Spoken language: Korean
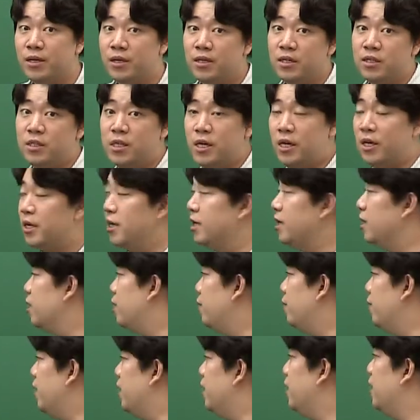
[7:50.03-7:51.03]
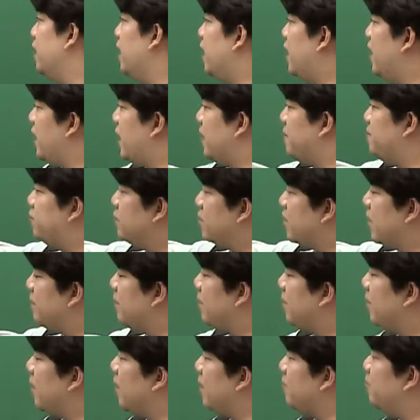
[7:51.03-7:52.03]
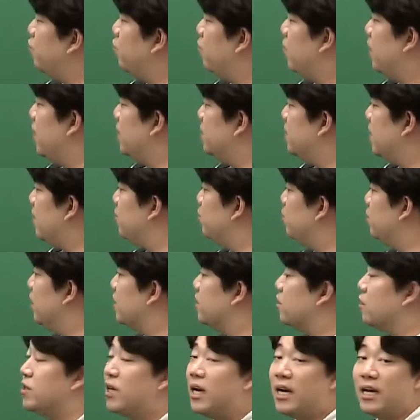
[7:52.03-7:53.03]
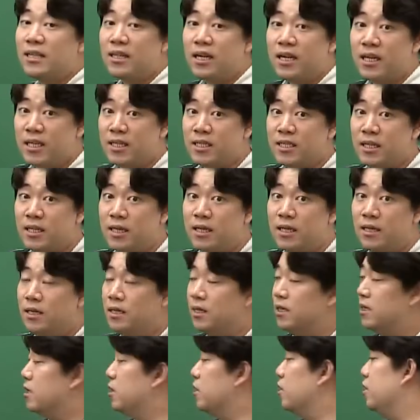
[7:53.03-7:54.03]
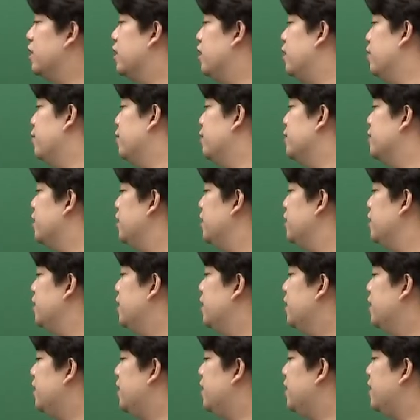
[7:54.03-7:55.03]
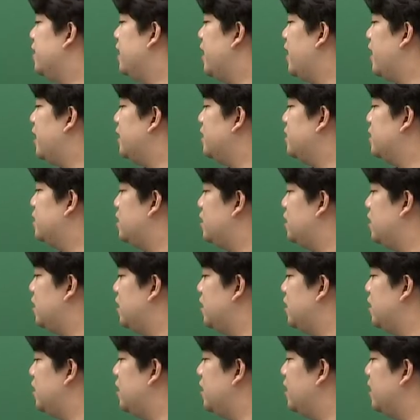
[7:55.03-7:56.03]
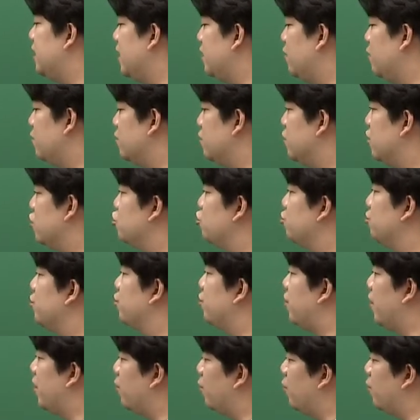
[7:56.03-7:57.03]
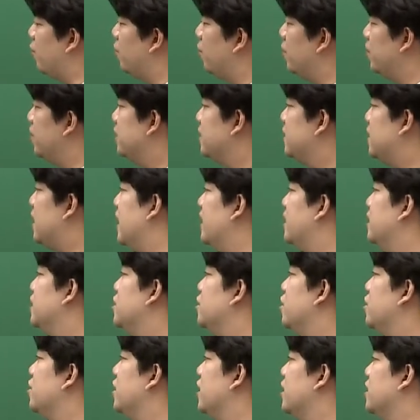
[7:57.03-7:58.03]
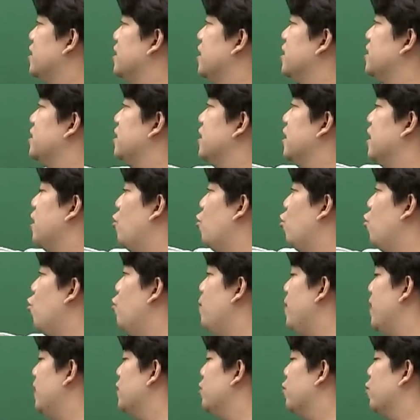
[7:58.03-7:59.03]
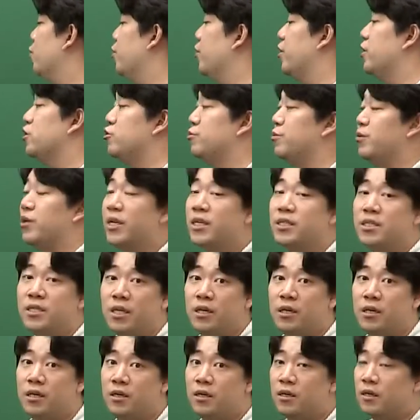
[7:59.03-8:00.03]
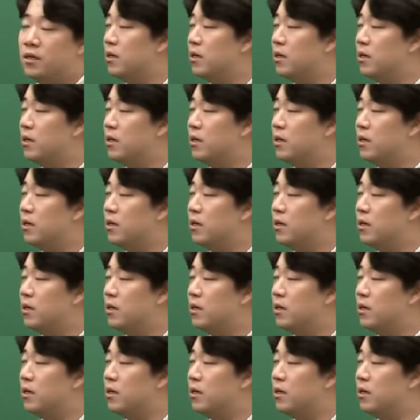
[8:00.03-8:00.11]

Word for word: 그치? 왜? 아 F3이랑 F5가 4보단 커다 같아야 되잖아. 그러니까 여기선 EH2라고 써주면 되고 4는 처리가 끝났으니까 5만 고려해주면 되겠지?